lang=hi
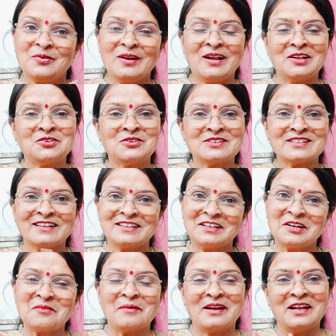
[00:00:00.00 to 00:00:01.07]
फिलहाल तो इसका
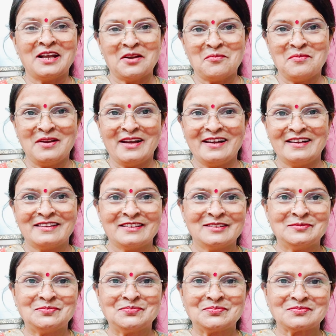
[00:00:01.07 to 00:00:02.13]
ट्रेलर मलयालम में आया था